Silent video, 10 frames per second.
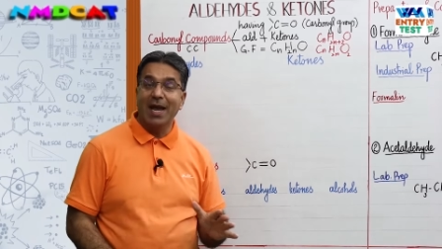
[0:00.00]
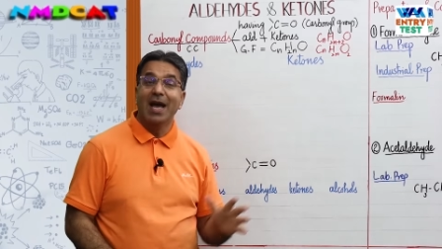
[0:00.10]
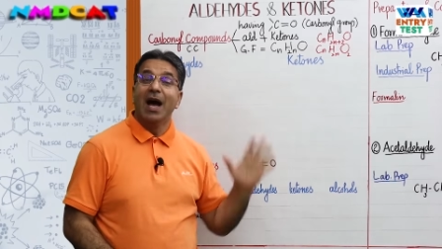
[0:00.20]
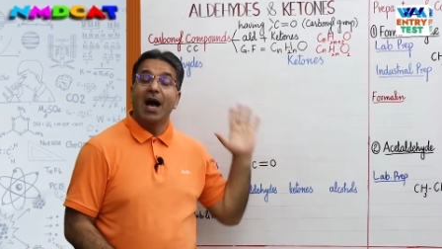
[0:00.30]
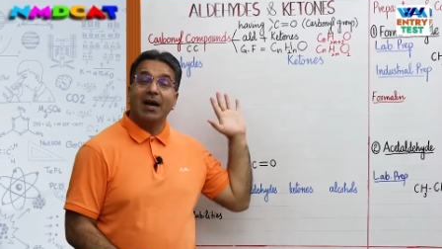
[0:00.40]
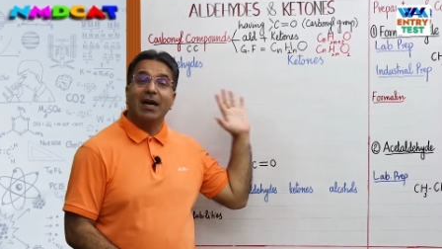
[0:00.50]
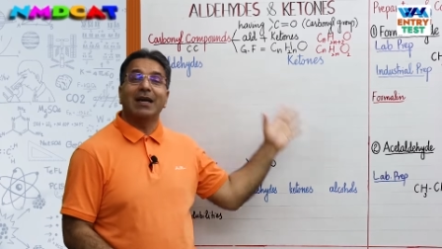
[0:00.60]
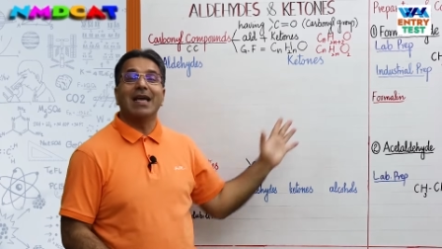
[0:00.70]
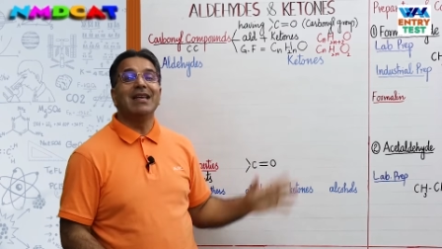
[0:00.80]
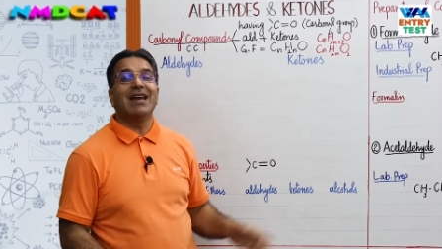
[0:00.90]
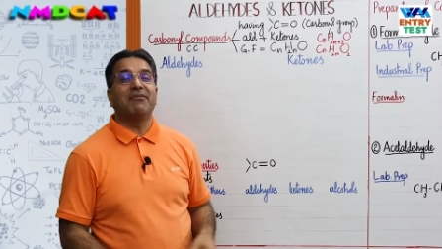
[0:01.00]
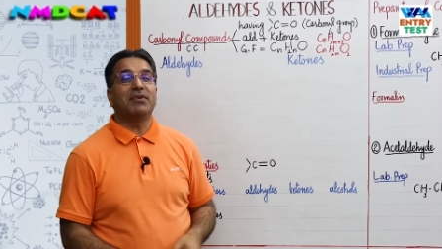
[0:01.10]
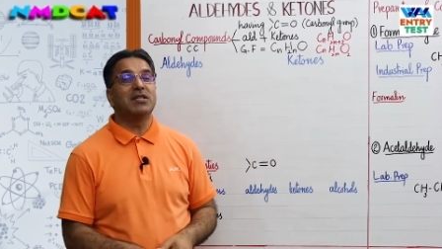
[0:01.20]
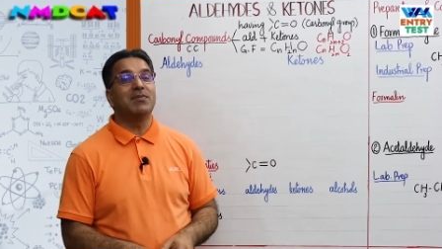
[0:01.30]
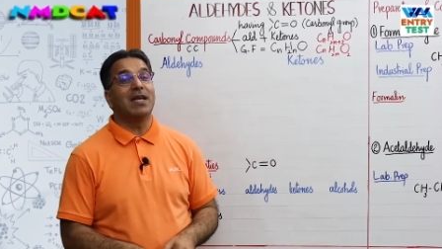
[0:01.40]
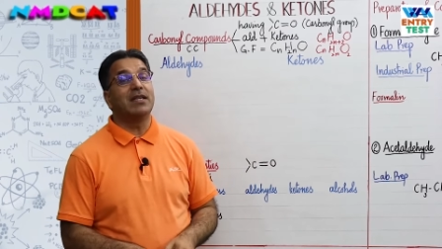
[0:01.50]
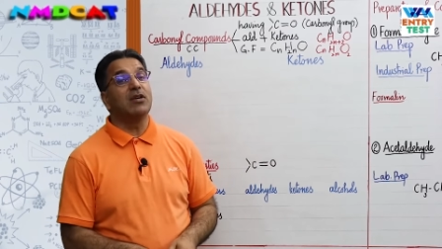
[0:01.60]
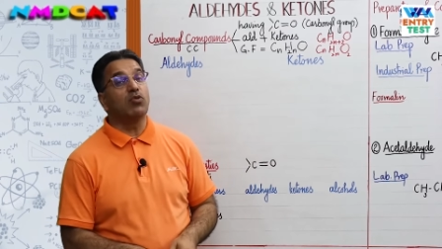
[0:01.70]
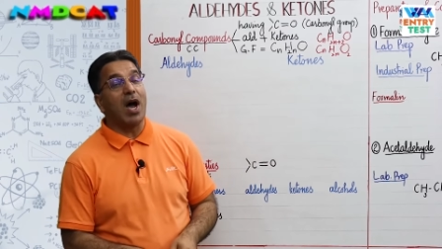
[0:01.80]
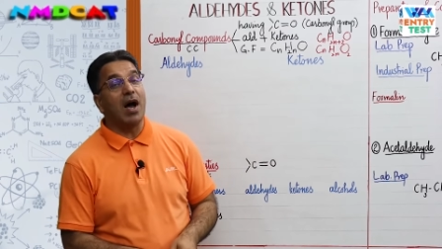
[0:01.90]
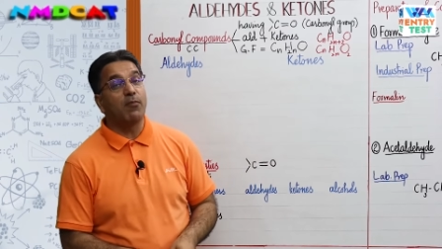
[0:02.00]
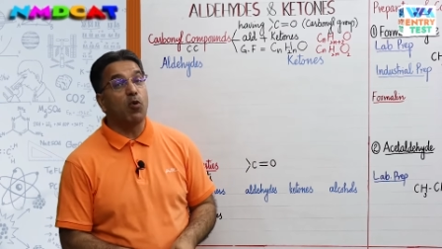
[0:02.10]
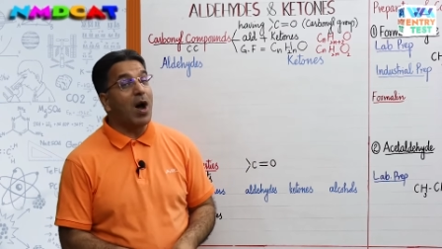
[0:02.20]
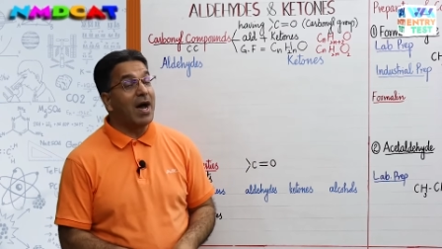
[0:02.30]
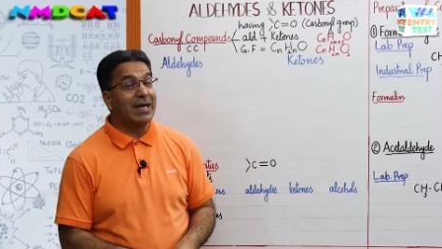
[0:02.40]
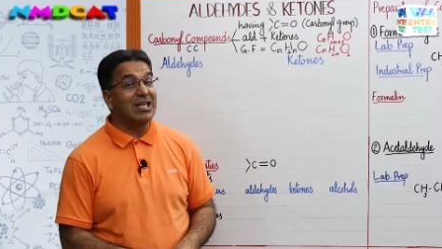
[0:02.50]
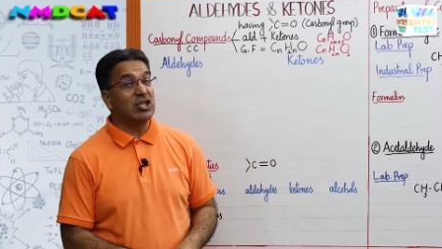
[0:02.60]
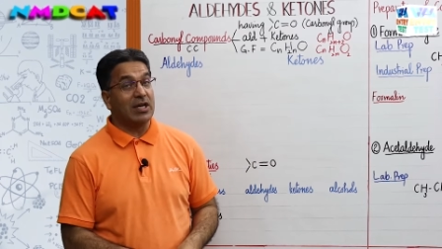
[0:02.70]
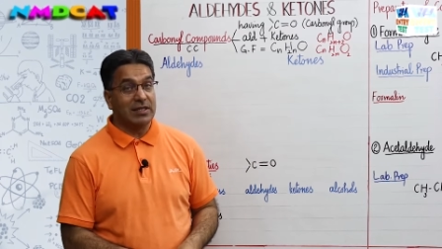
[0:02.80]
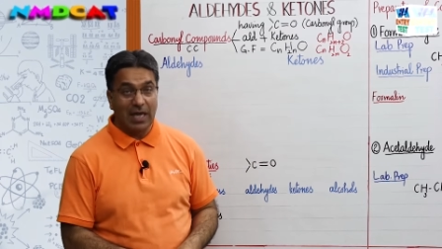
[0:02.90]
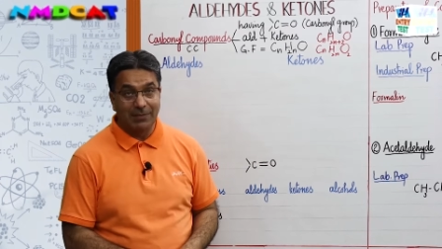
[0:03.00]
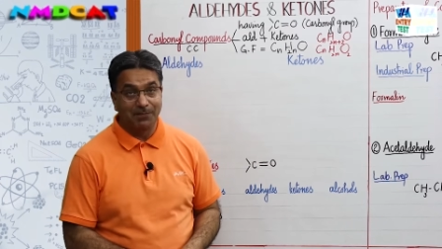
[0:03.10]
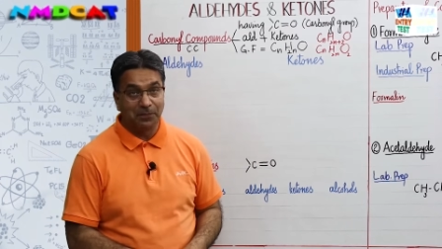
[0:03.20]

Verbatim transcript: हैं अगर कहीं रेफरेंस में आती है तो आपको आनी चाहिए